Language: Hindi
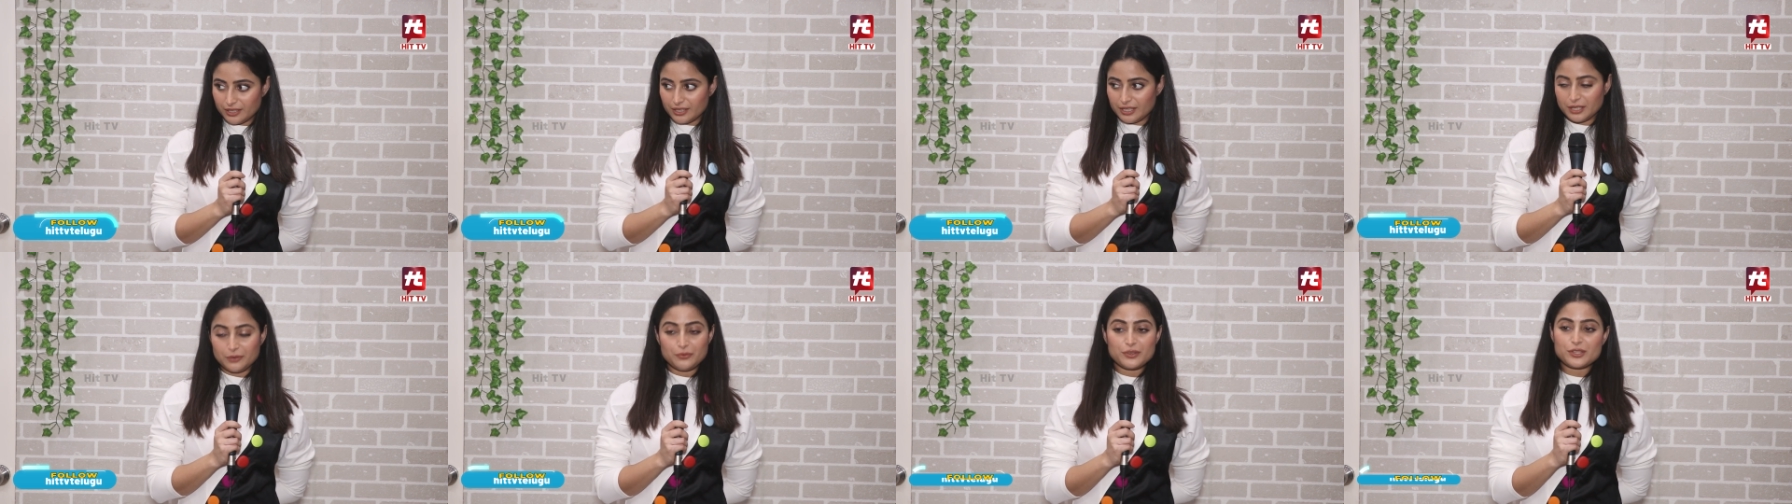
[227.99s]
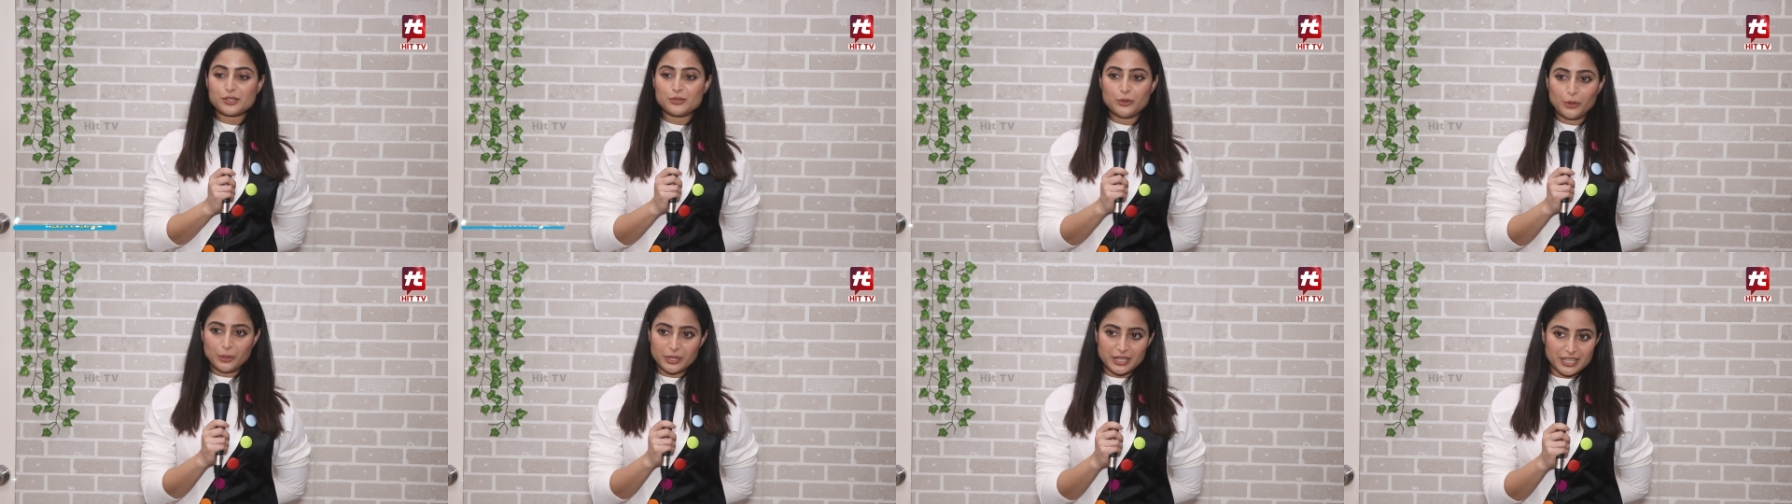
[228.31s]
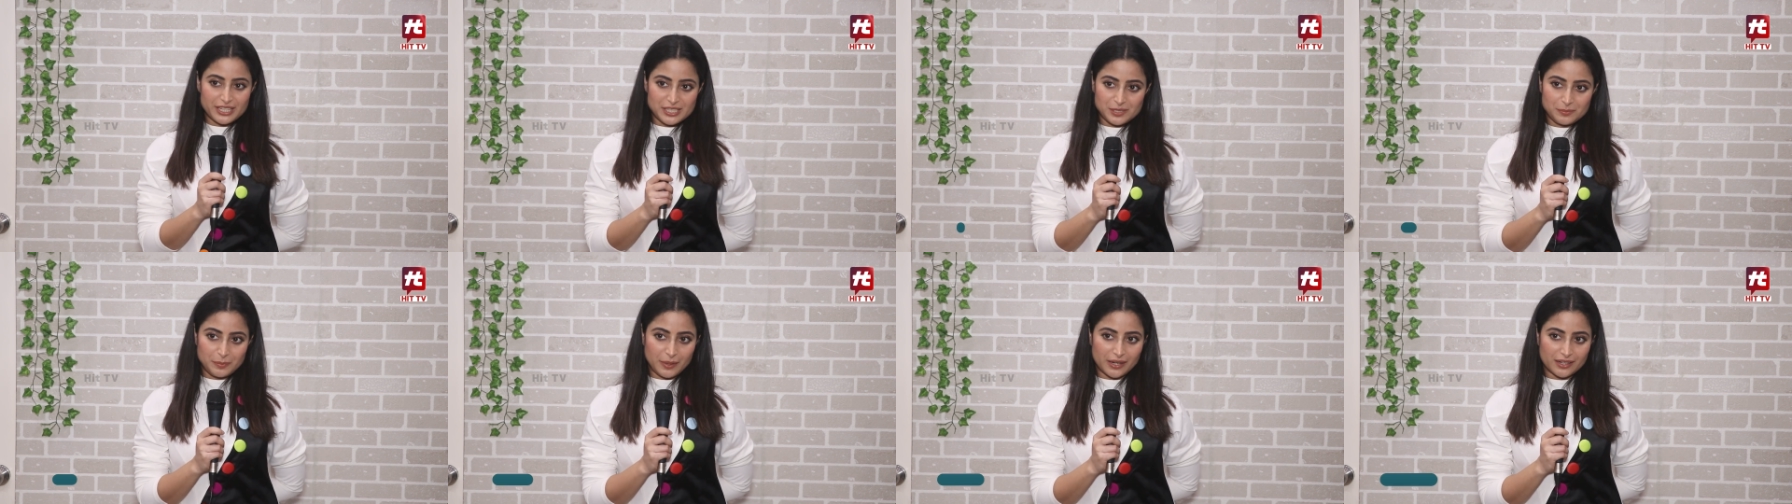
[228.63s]
ही वॉज़ नॉट
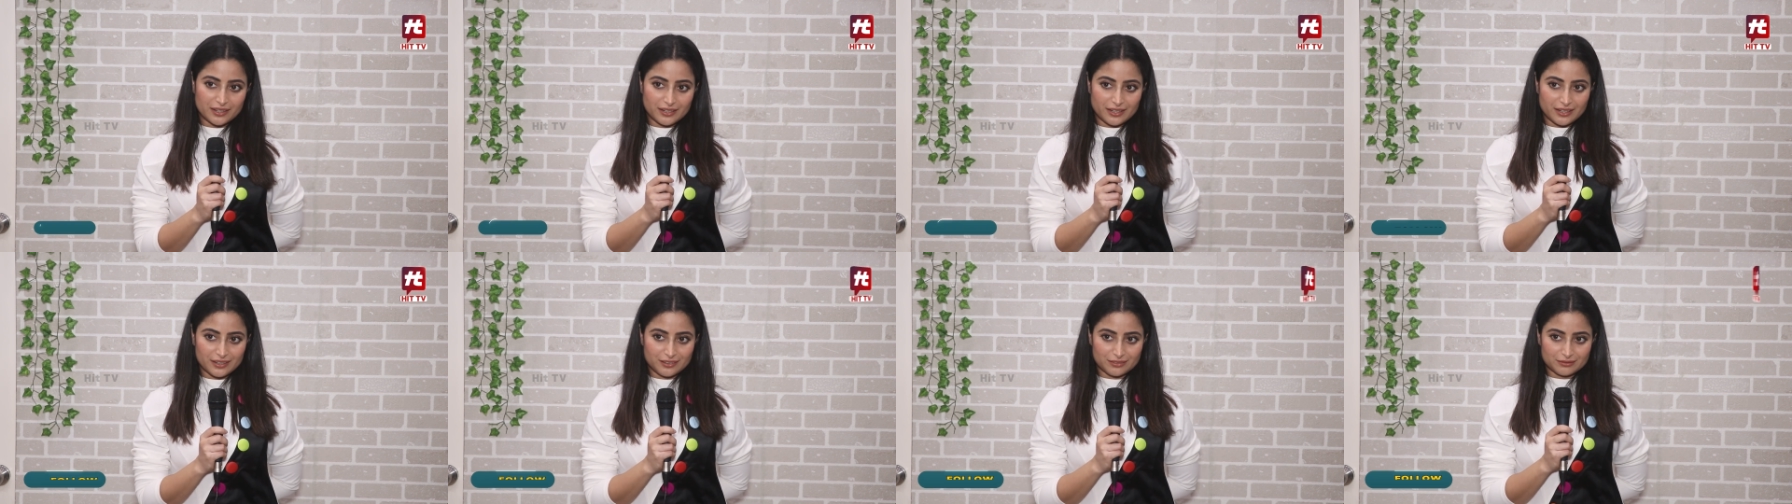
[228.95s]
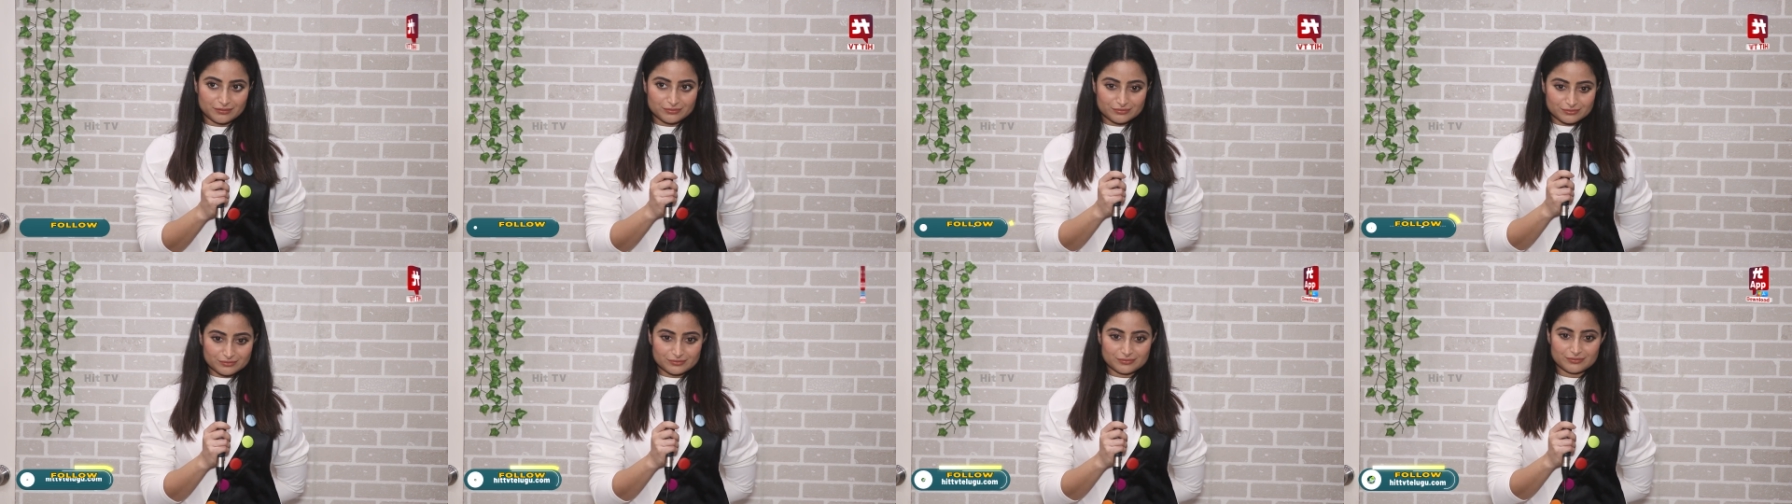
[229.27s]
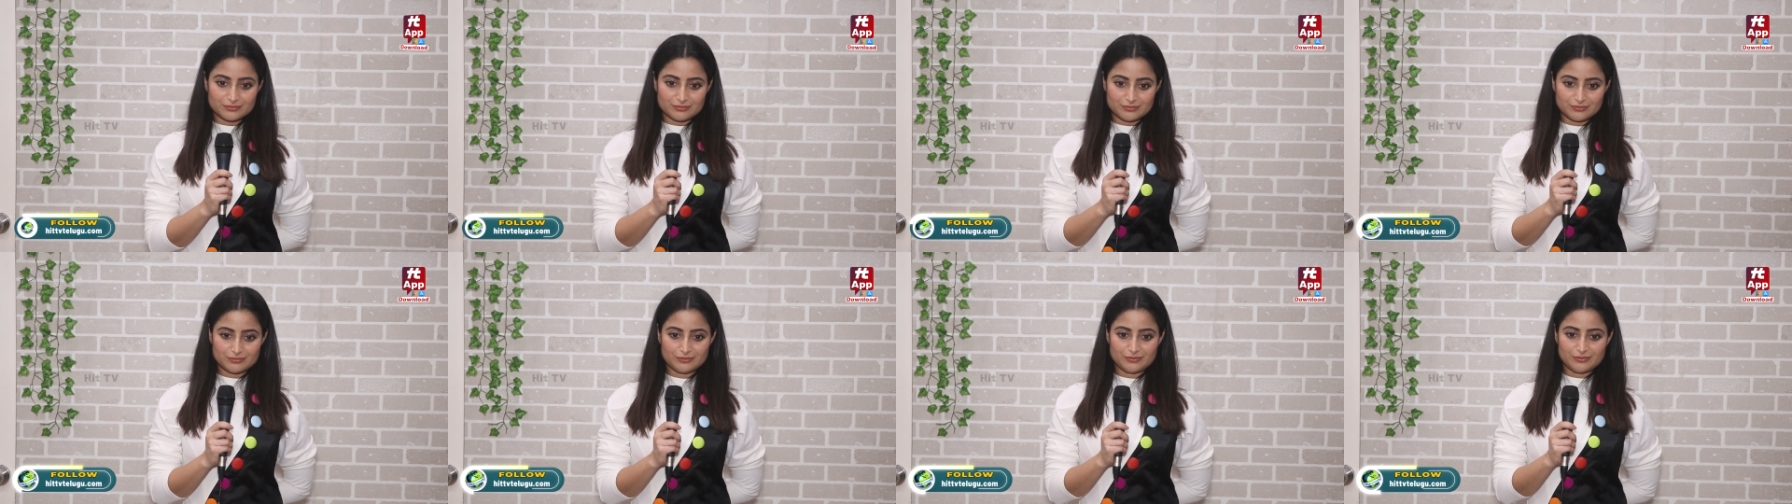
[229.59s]
एक्सपेक्टिंग
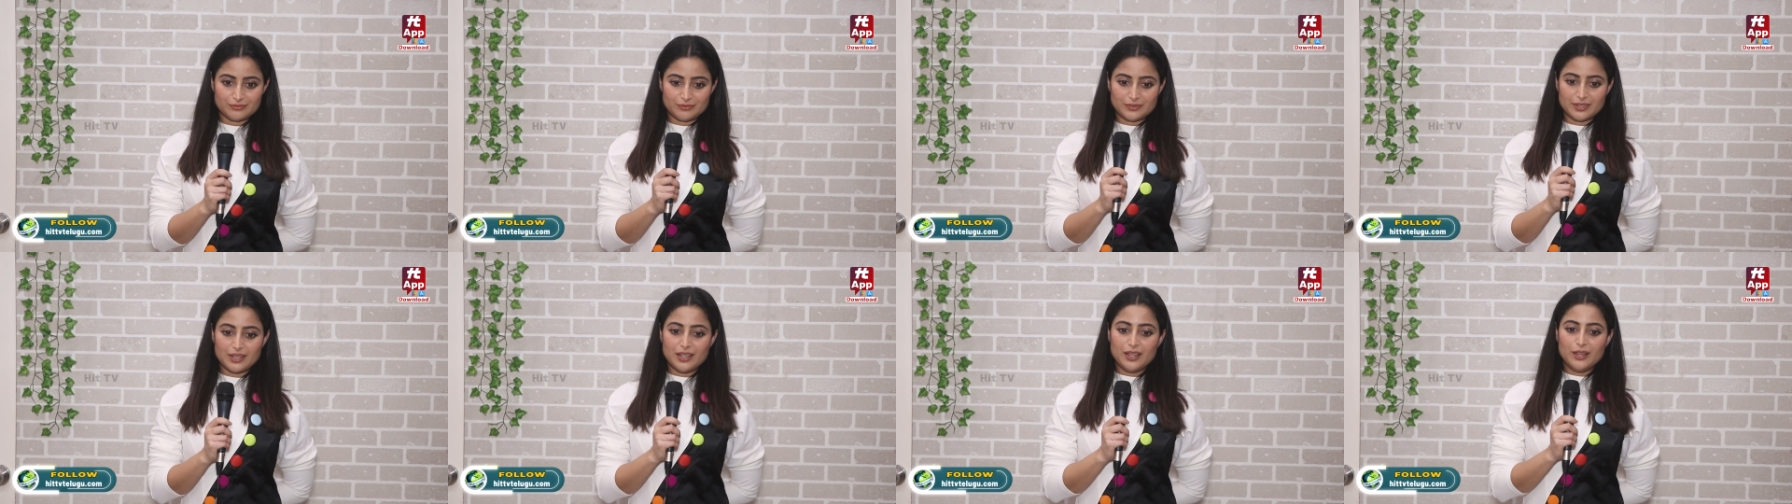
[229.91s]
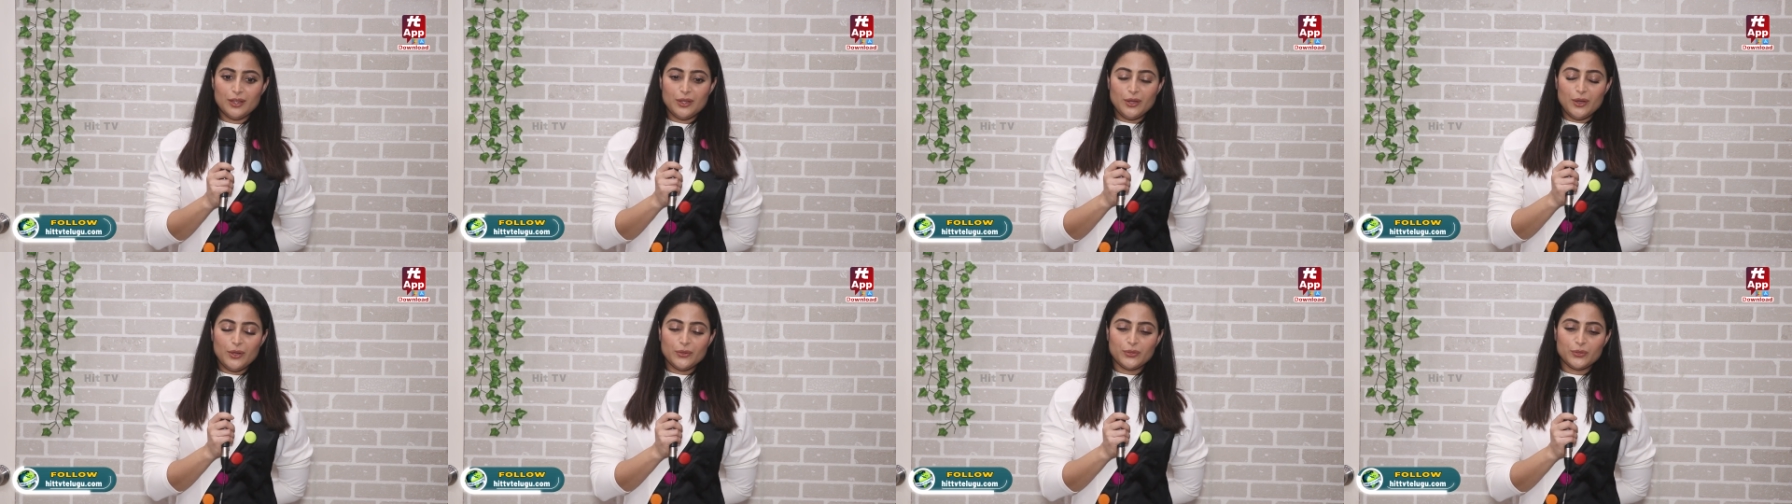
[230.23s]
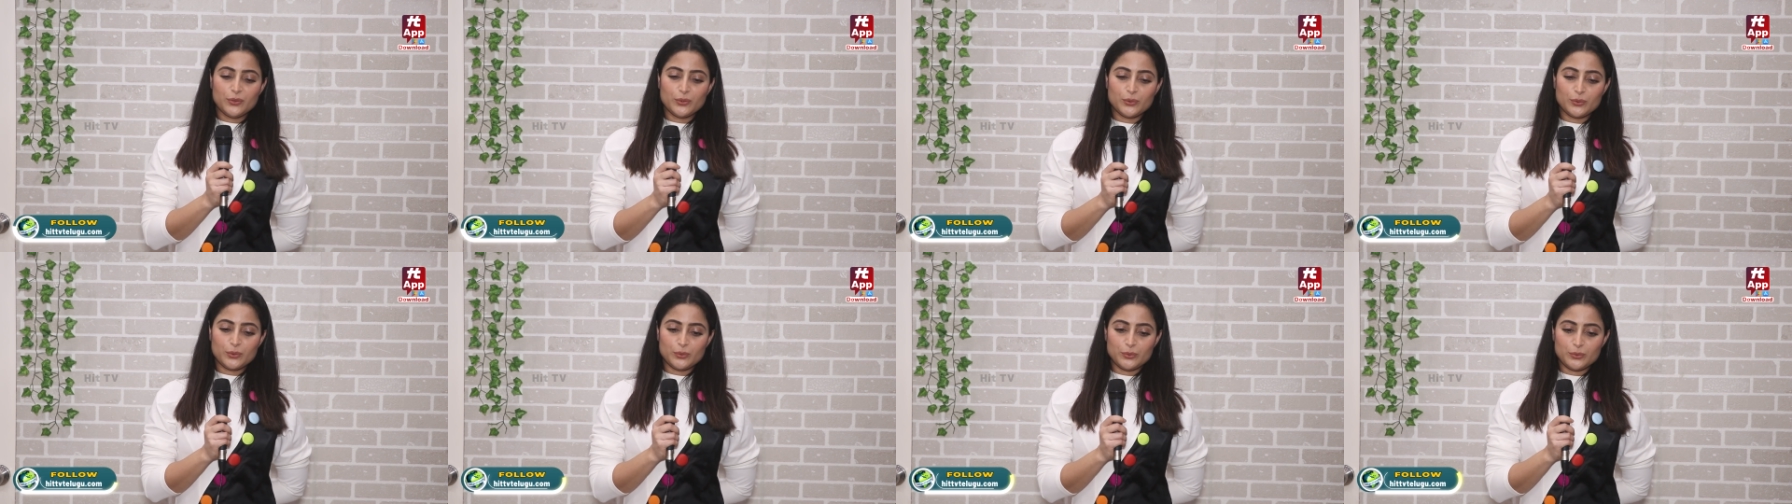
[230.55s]

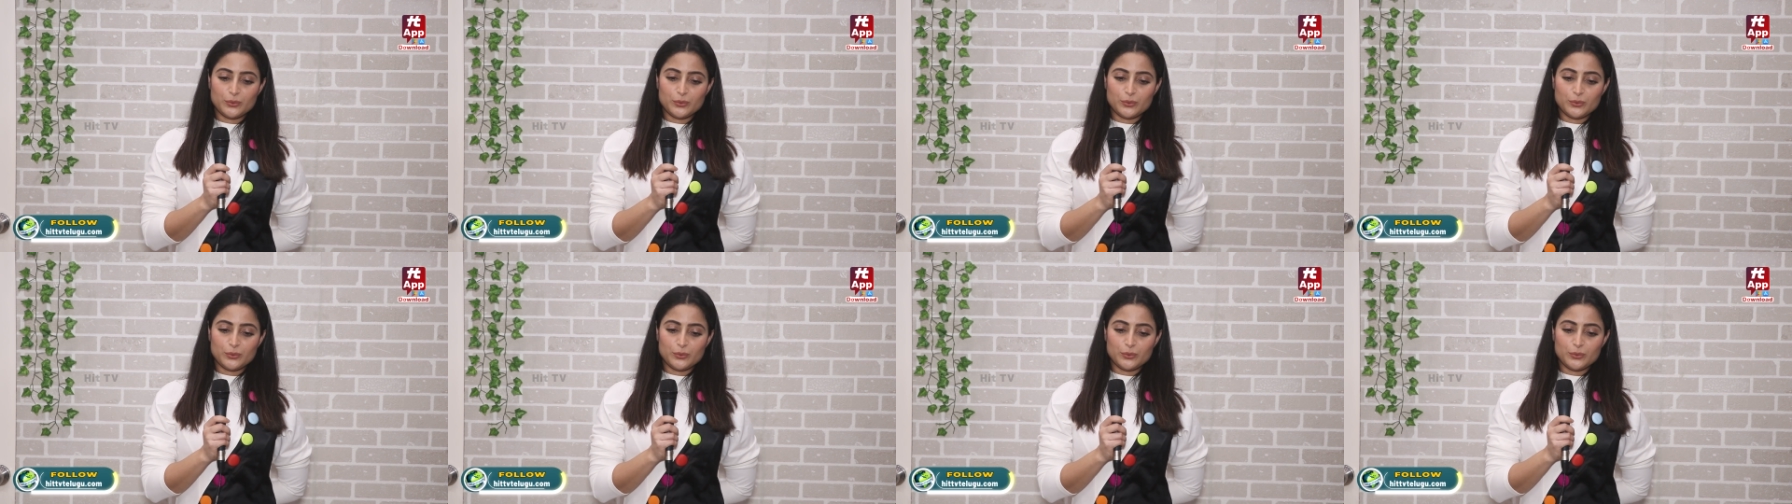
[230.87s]
तो